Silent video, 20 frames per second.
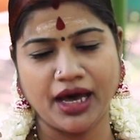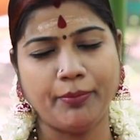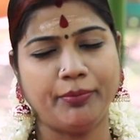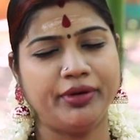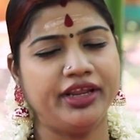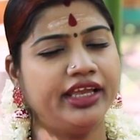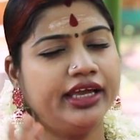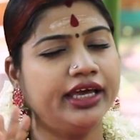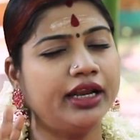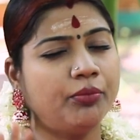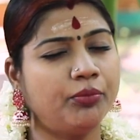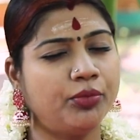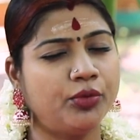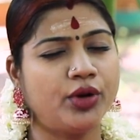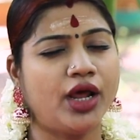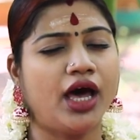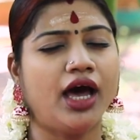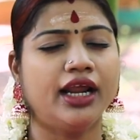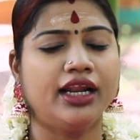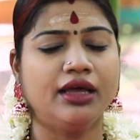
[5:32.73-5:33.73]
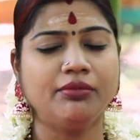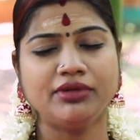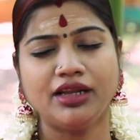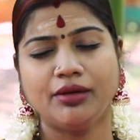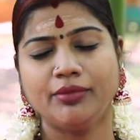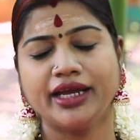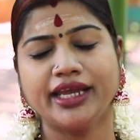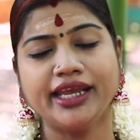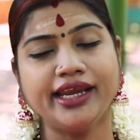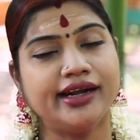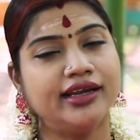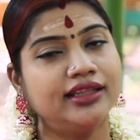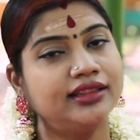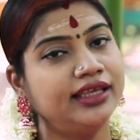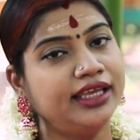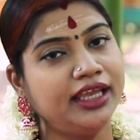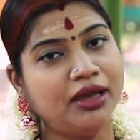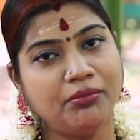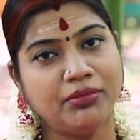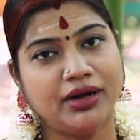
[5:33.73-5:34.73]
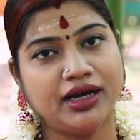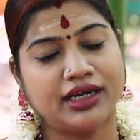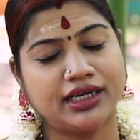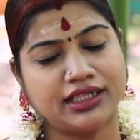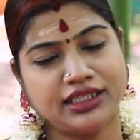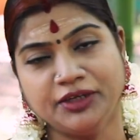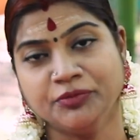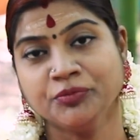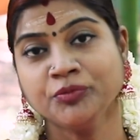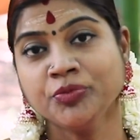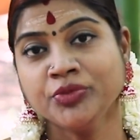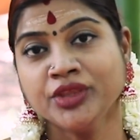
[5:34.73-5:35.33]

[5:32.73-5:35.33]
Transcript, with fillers: அப்படிங்கிற புராணம் நமக்கு எடுத்து இயம்புகிறது